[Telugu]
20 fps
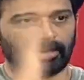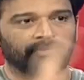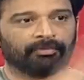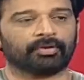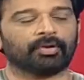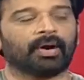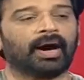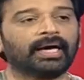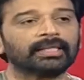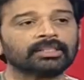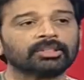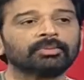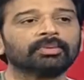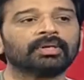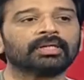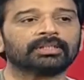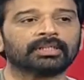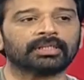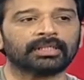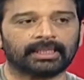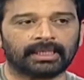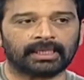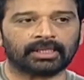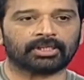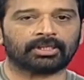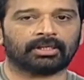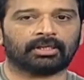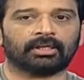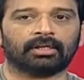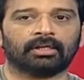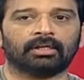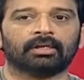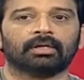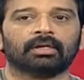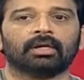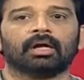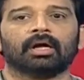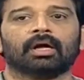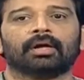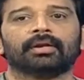బట్ ఇఫ్ యూ ఆస్క్ మీ యాజ్ అ డైరెక్టర్
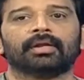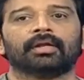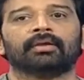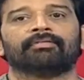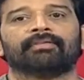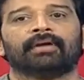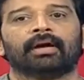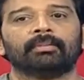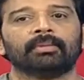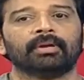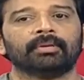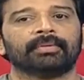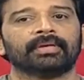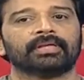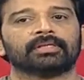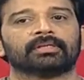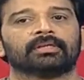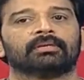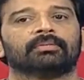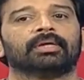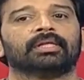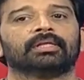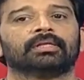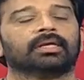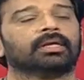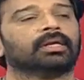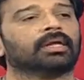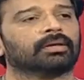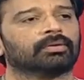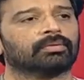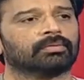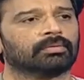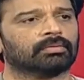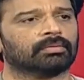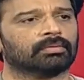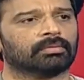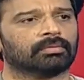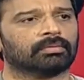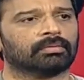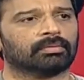నేను ఫ్యామిలీ బేస్డ్ సినిమాలు తీయలేను
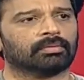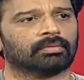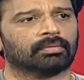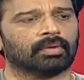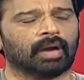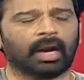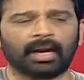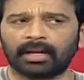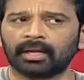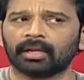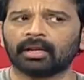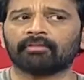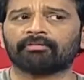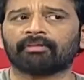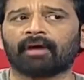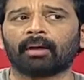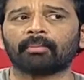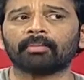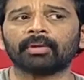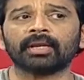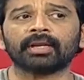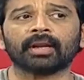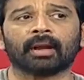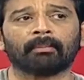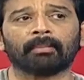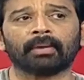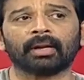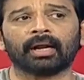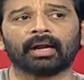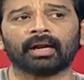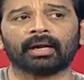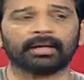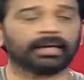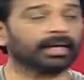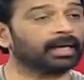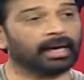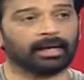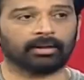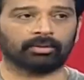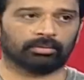అంటే నేను ఫ్యామిలీని నమ్మనా
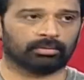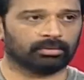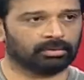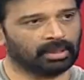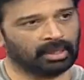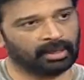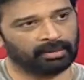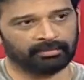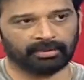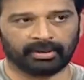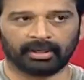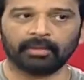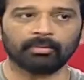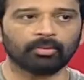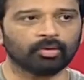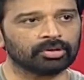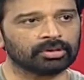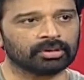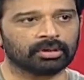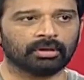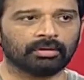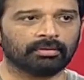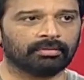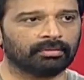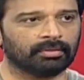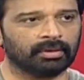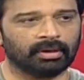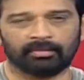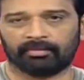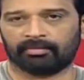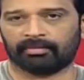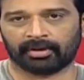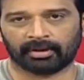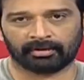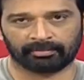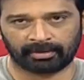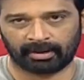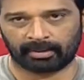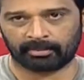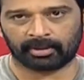అంటే కాదు నేను వెరీ ఎమోషనల్ ఐఎమ్
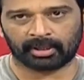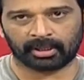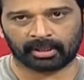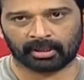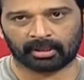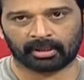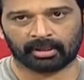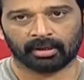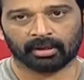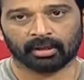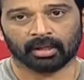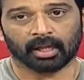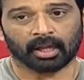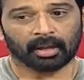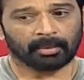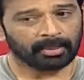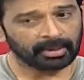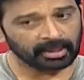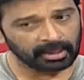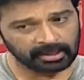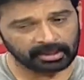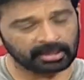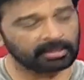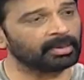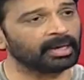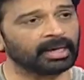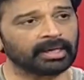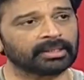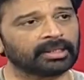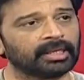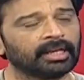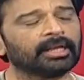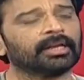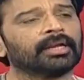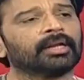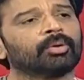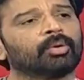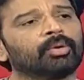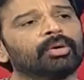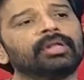వెరీ ఫ్యామిలీ బట్ నేను సినిమాగా
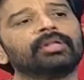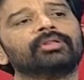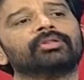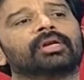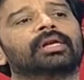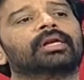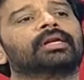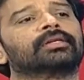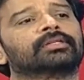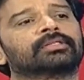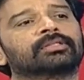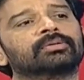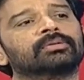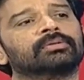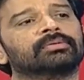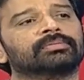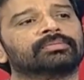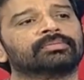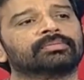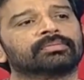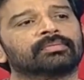తీయలేను నేను ఓన్లీ థ్రిల్లర్స్